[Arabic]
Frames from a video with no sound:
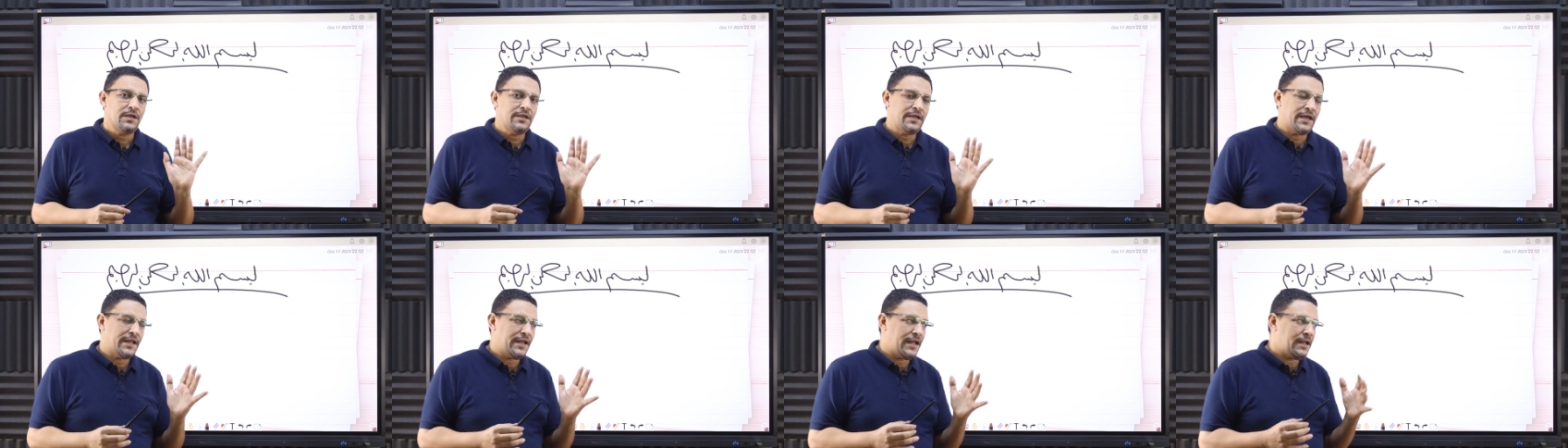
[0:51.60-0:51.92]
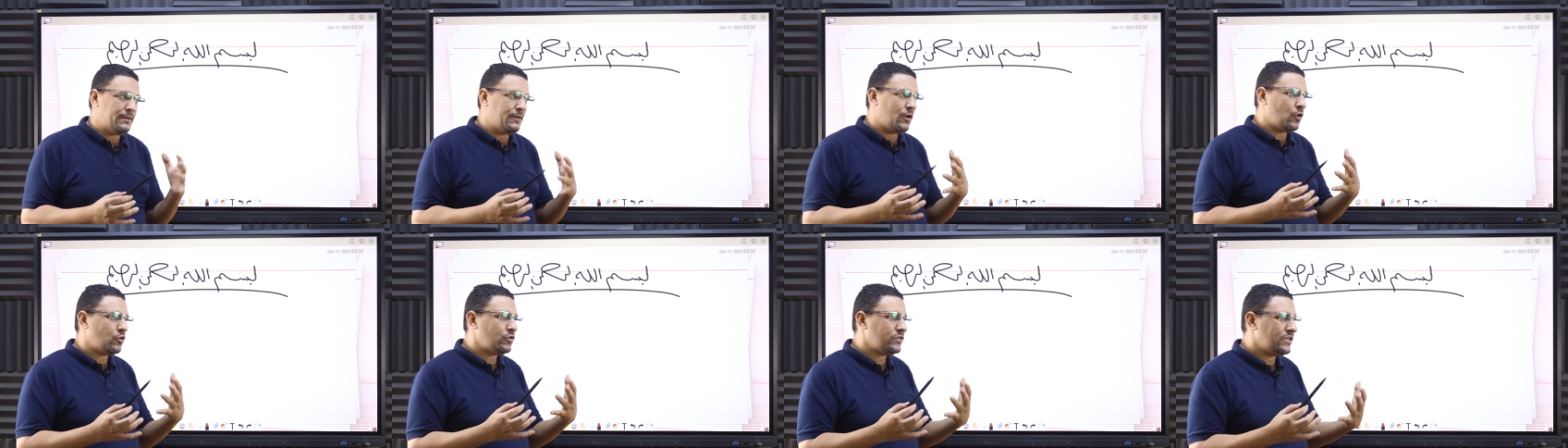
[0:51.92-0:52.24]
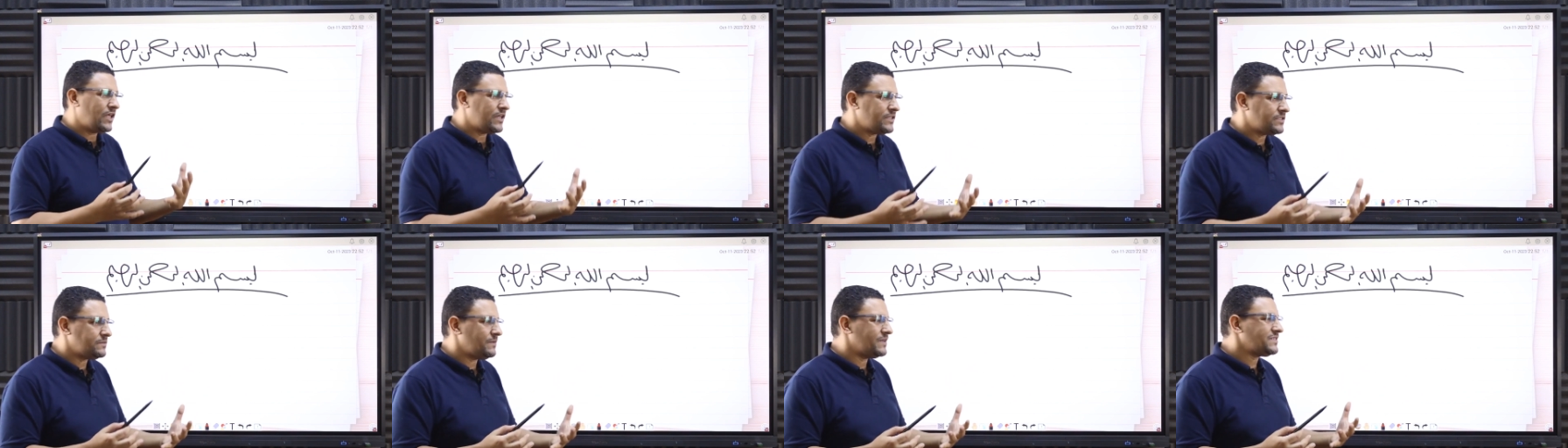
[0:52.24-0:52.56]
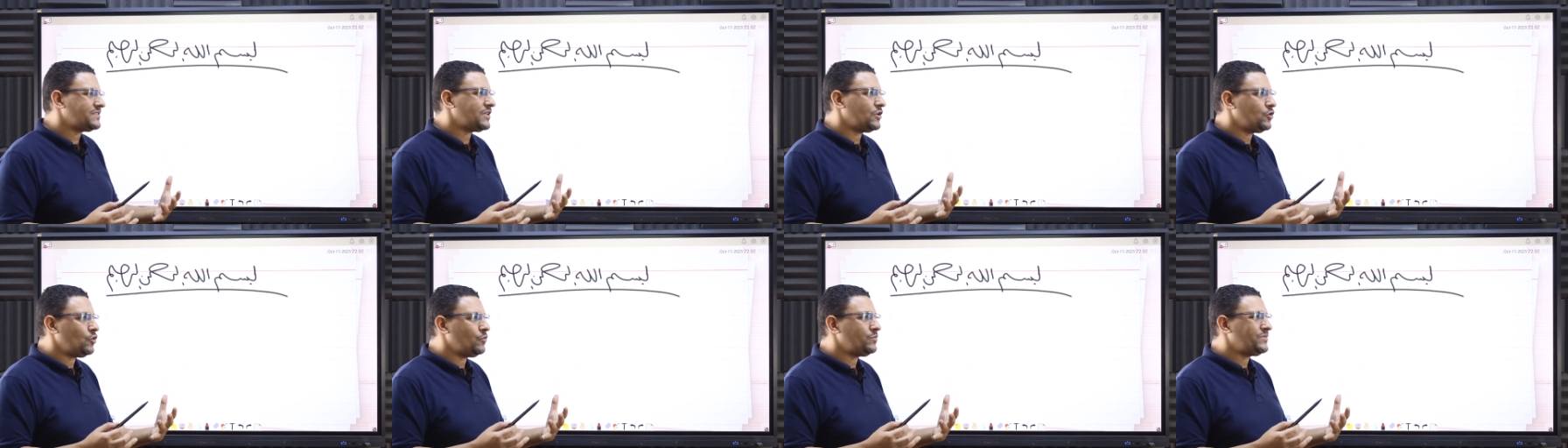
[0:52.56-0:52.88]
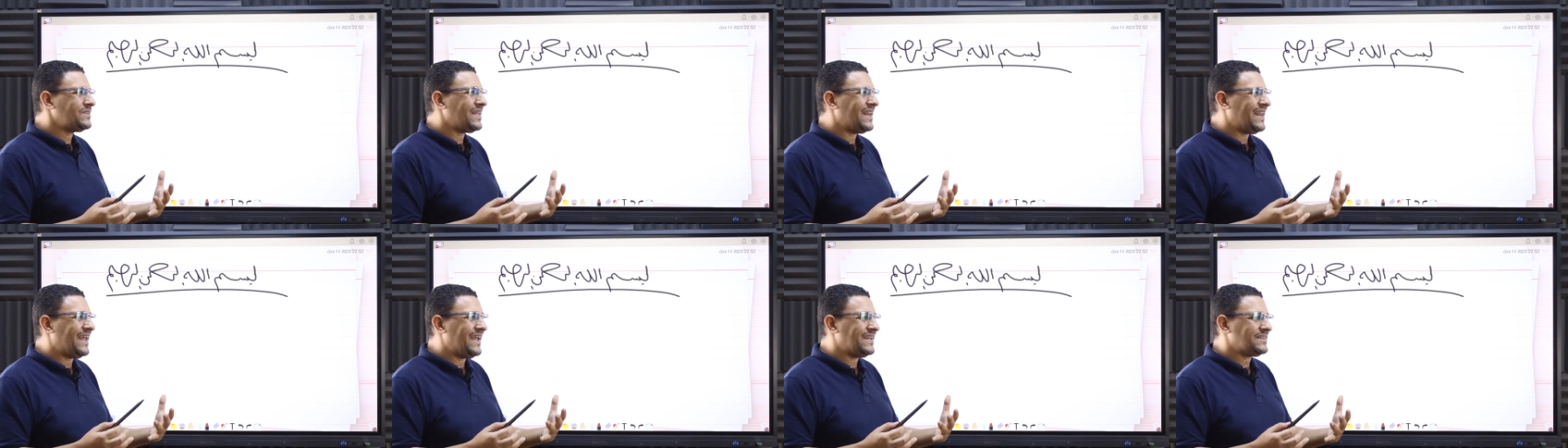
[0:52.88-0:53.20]
يعني انا باخد درس مثلا
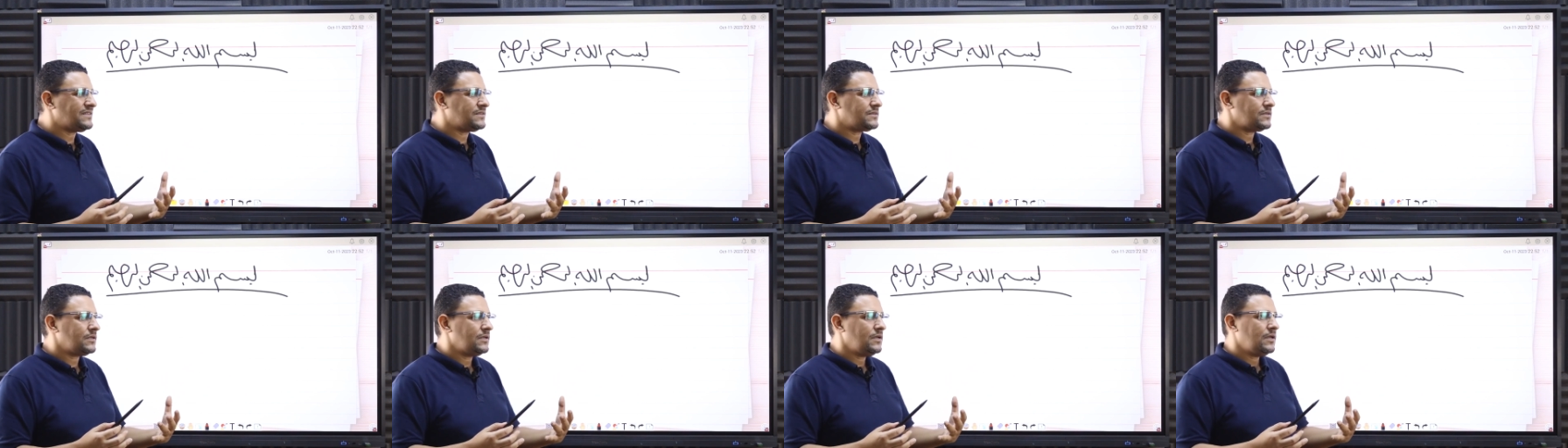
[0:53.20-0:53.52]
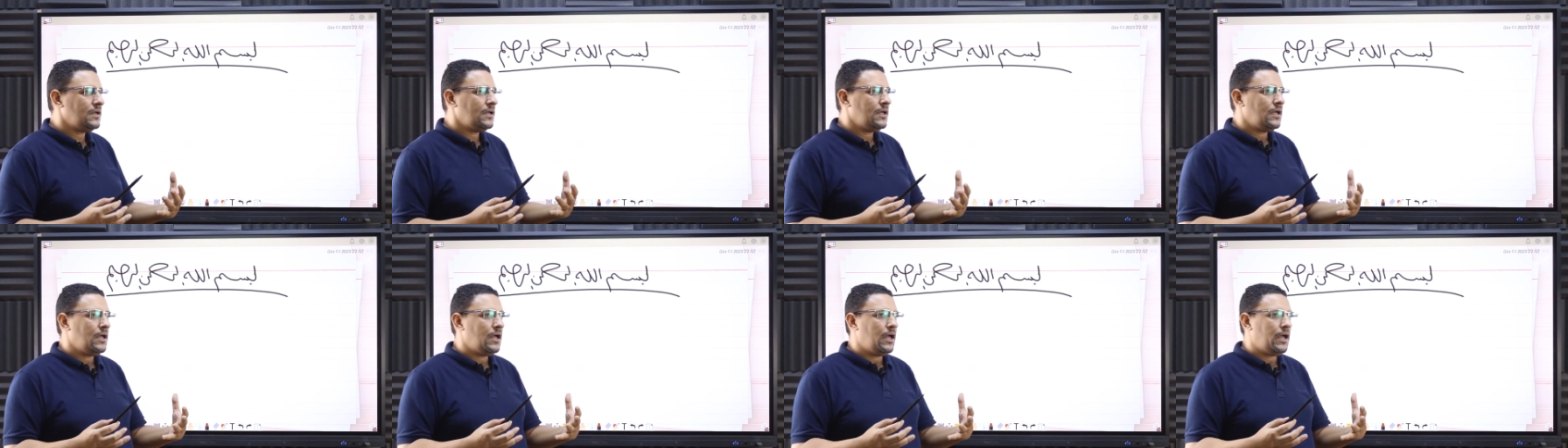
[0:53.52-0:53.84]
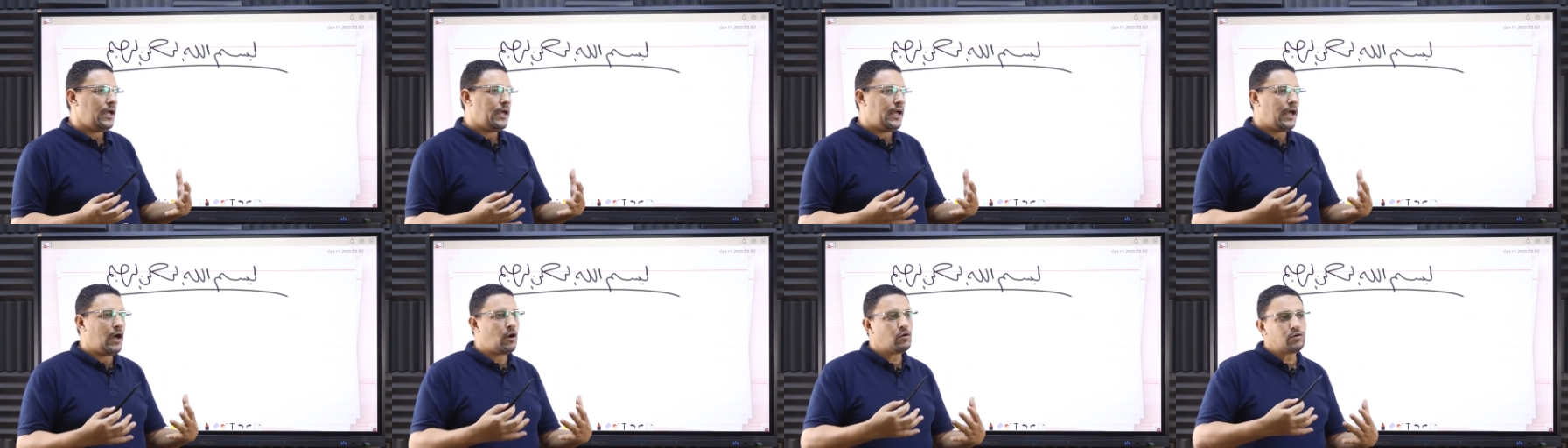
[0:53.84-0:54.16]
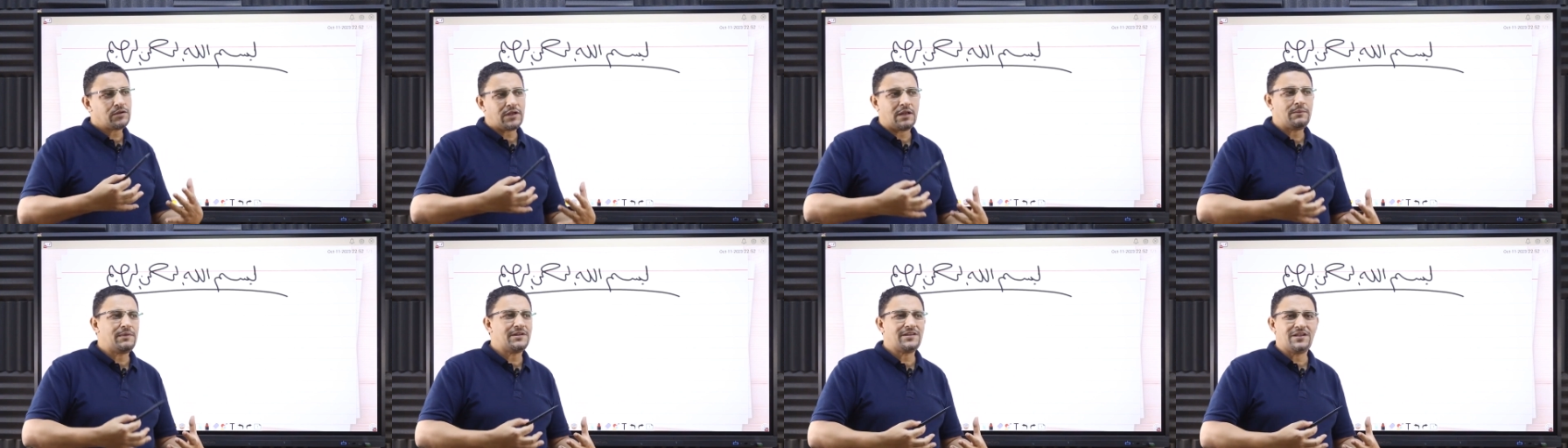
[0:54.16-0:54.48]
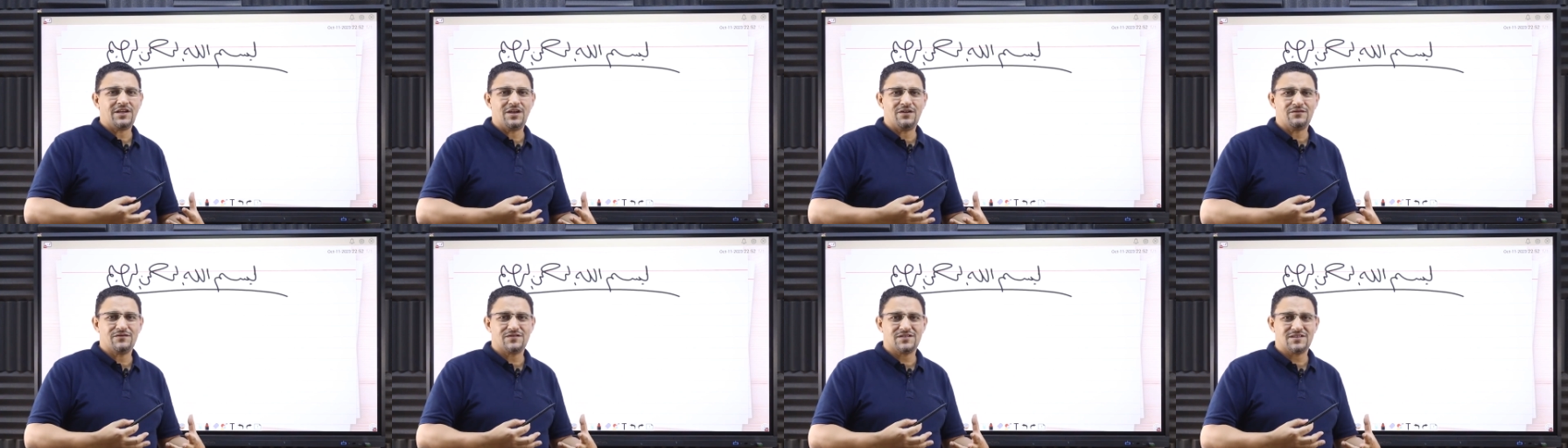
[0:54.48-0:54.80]
يوم ثلاث اخد كلمات
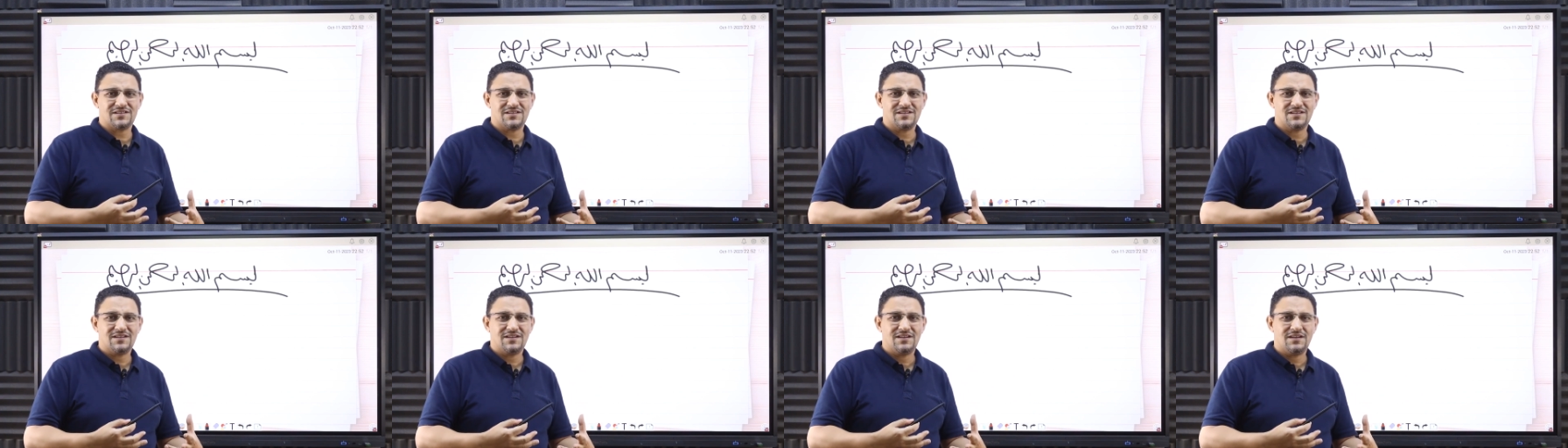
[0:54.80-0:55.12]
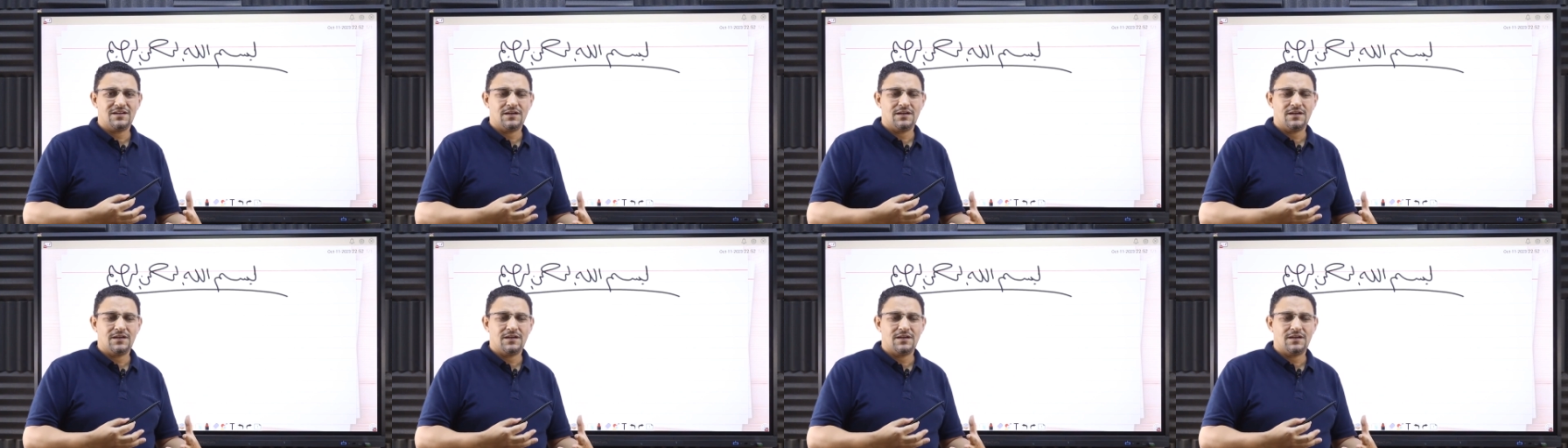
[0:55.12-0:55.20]
حفظ